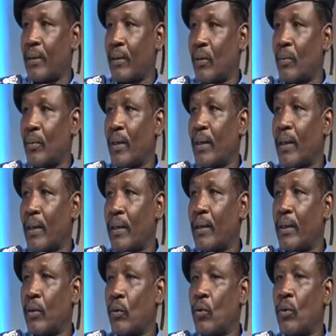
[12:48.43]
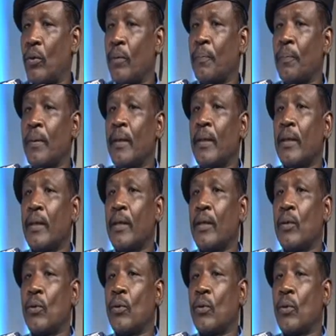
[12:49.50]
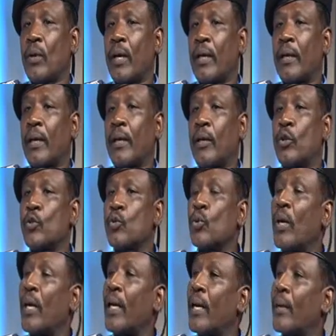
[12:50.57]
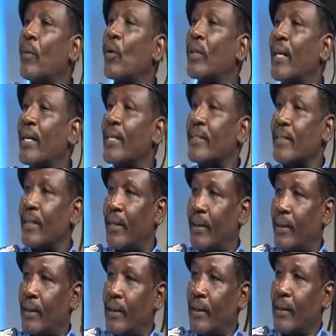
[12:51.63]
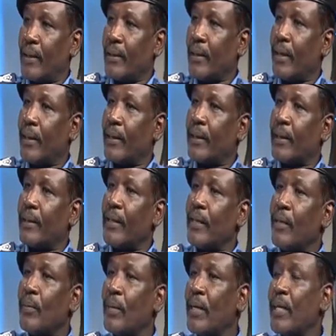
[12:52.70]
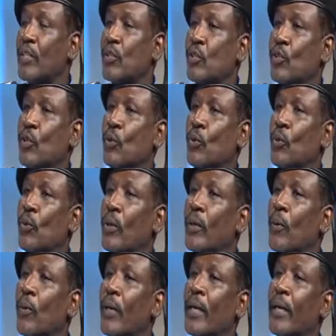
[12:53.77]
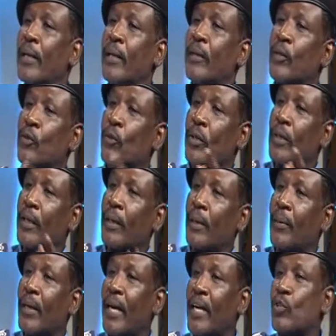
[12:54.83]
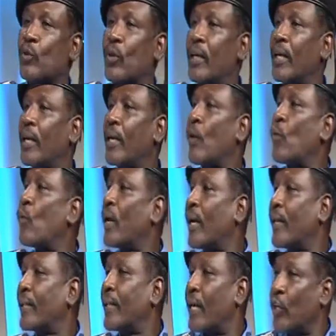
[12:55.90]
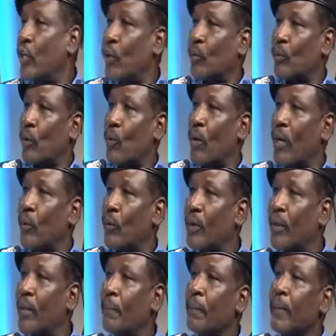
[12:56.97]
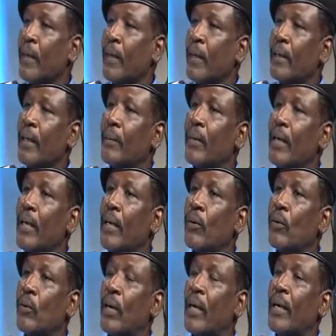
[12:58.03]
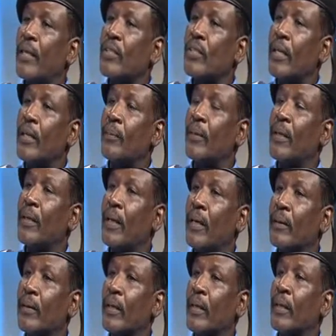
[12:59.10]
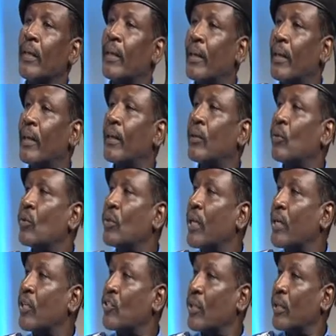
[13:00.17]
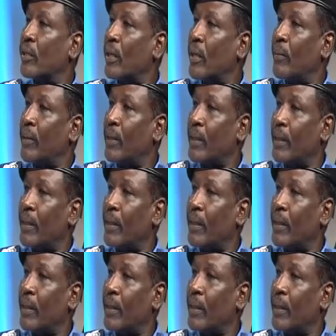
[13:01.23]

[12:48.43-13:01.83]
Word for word: إنه الحصول على مواد الأسنان يعني كثير من الناس يشتكوا يقول لك والله الدكتور ده انا عمل لي حشوه الليله وقعد ثاني يوم طوالي وكده ده يمكن لانه الاشياء دي بتجي عن طريق تجار الشنطه بتجي اشياء كلها تجاريه